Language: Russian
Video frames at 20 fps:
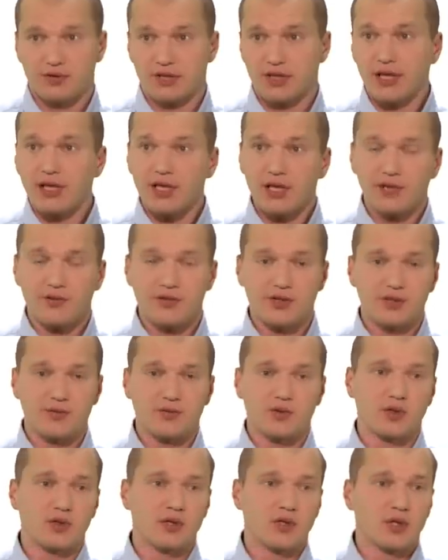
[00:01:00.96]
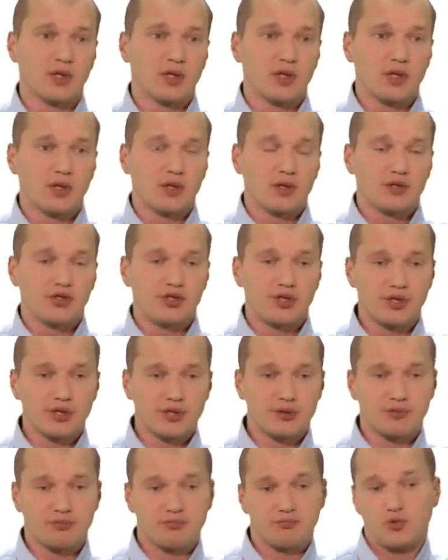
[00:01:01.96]
Скорее всего,
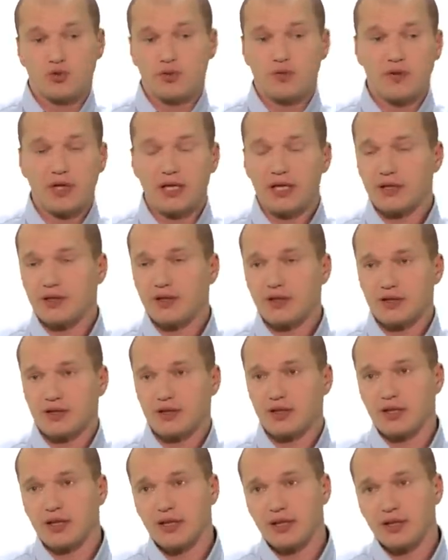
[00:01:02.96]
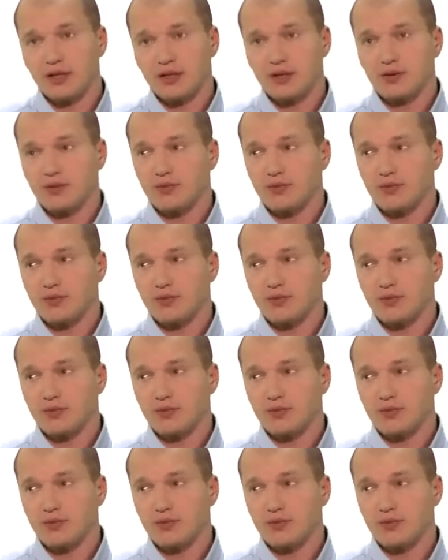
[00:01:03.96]
через буквально несколько лет